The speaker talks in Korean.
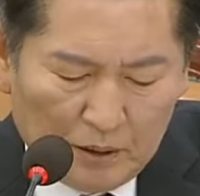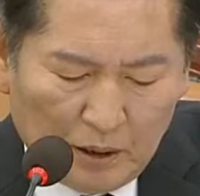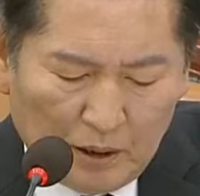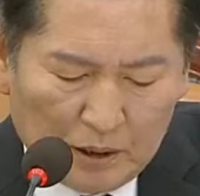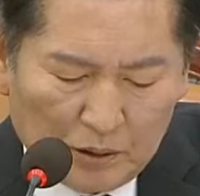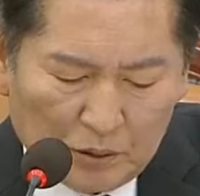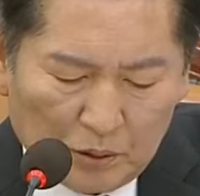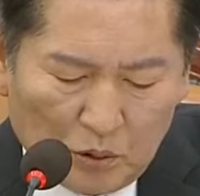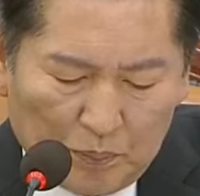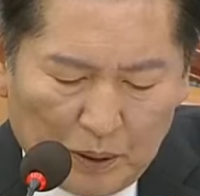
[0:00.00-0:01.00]
제
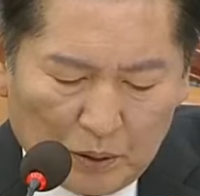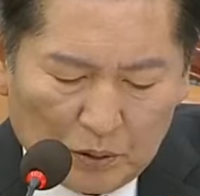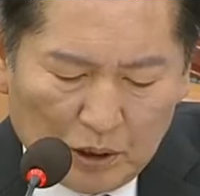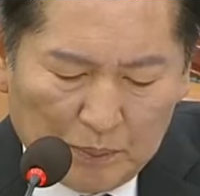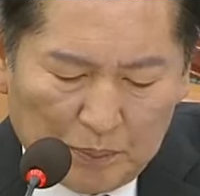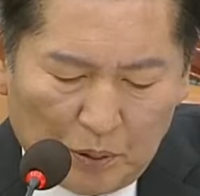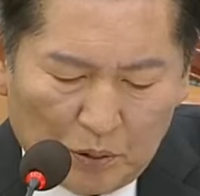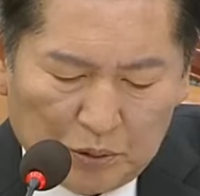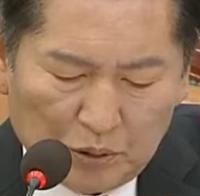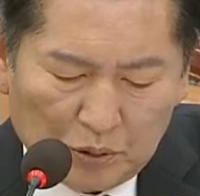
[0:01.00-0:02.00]
예측으로는 곧바로
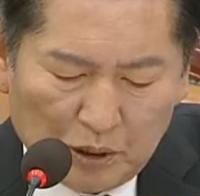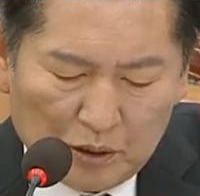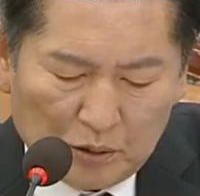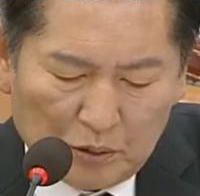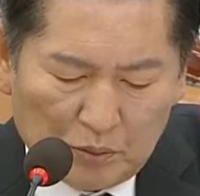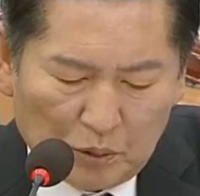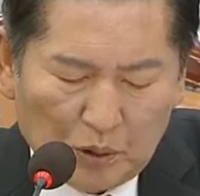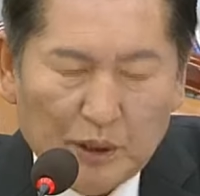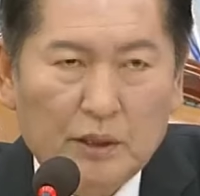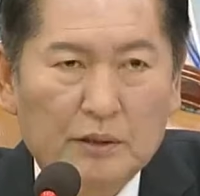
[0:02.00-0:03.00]
체포 구속될지도
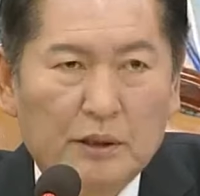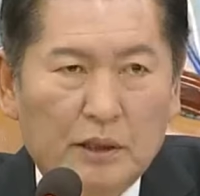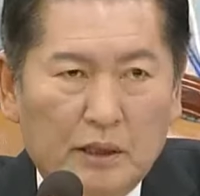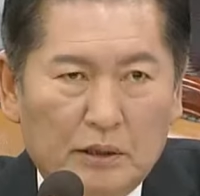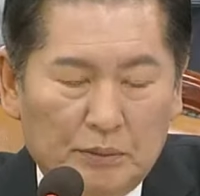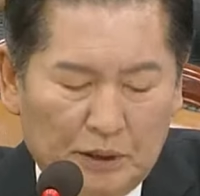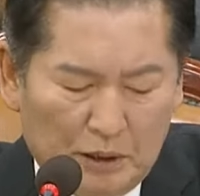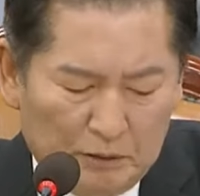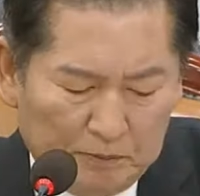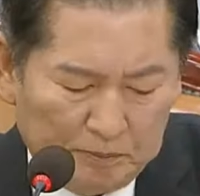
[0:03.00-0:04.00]
모르겠다는 생각이
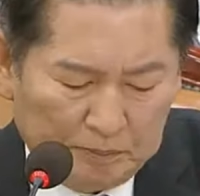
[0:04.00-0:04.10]
듭니다.